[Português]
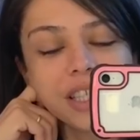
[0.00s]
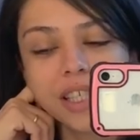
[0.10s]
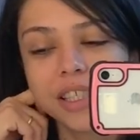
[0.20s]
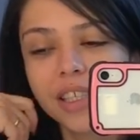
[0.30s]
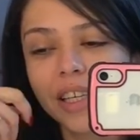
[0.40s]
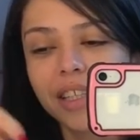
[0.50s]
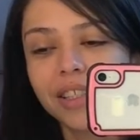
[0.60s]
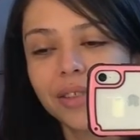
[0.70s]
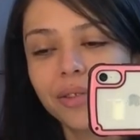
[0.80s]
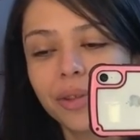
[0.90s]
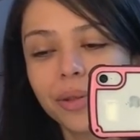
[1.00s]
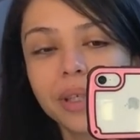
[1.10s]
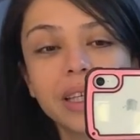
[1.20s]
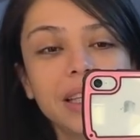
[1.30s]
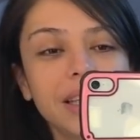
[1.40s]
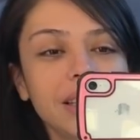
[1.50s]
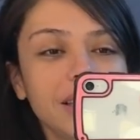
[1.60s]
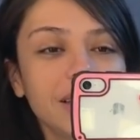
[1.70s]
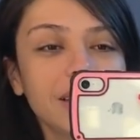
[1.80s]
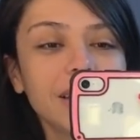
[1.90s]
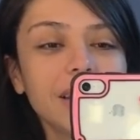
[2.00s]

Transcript: dia, gente. Eu tô aqui.